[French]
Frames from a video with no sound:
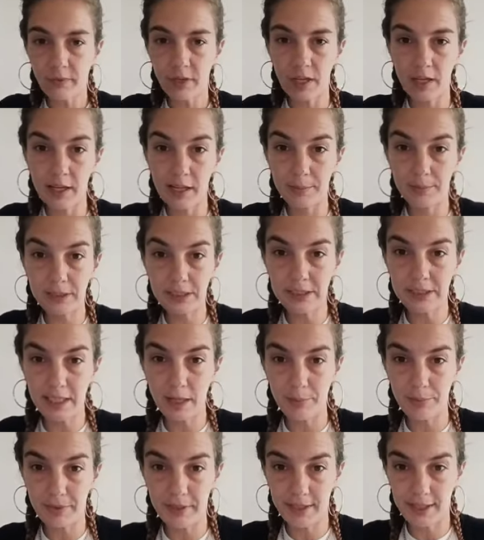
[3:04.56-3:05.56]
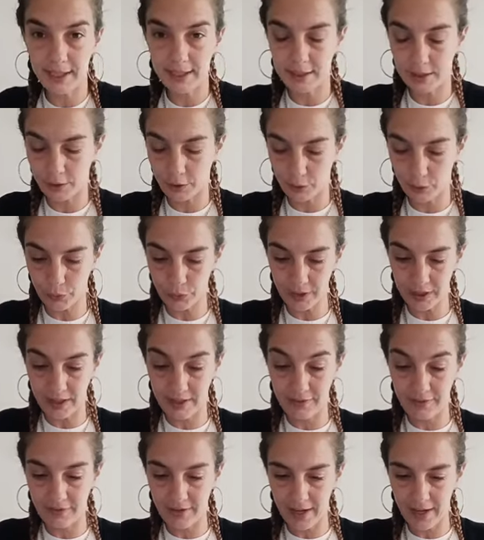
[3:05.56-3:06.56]
la petite application
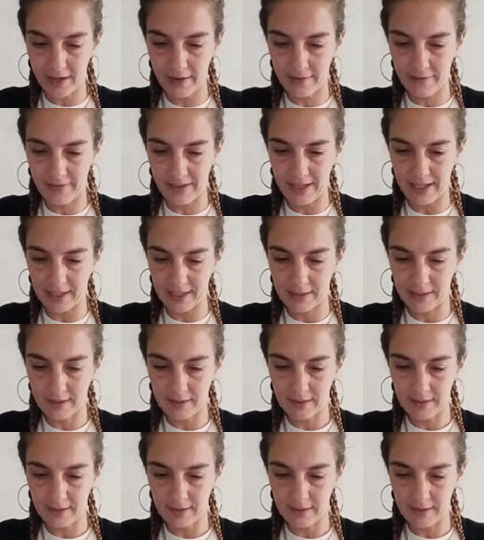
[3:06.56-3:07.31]
qui va avec.